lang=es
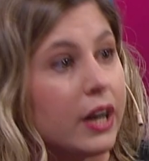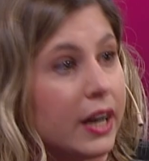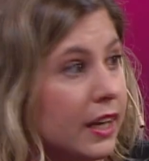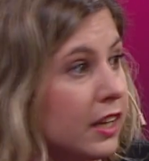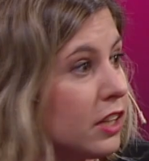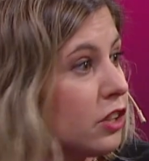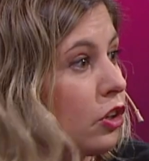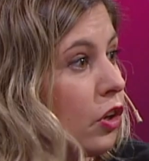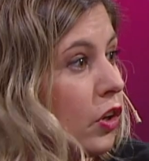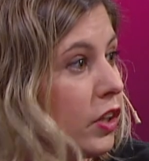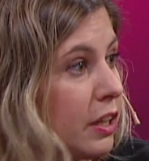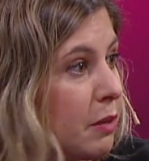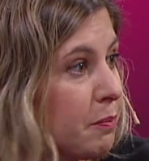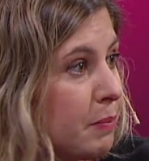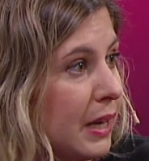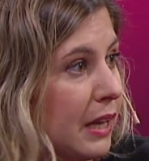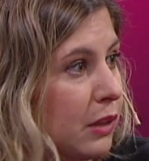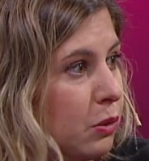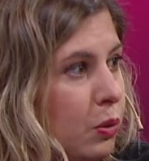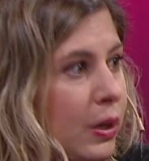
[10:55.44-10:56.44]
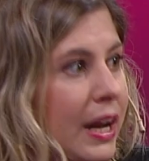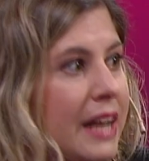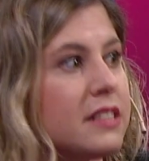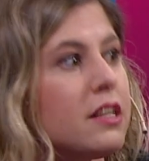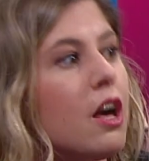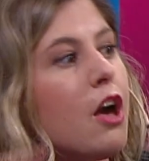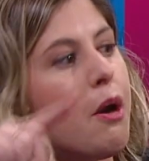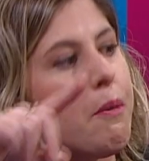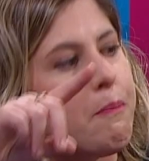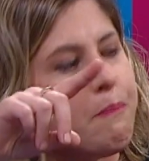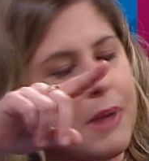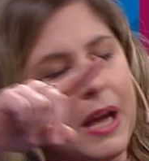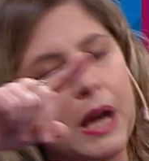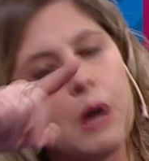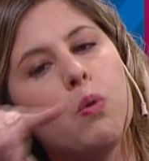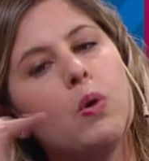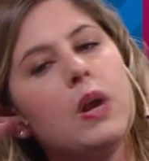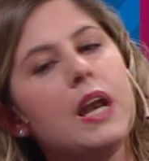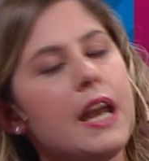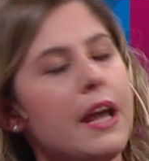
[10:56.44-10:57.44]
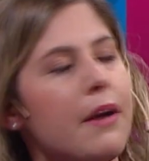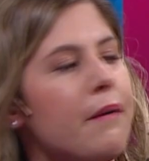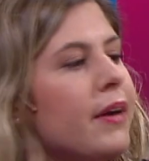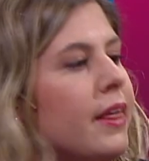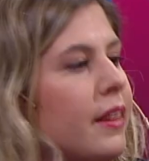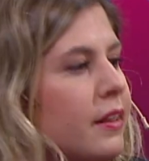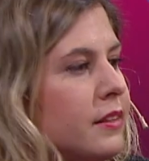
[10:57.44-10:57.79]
registros de temperaturas, ve un leve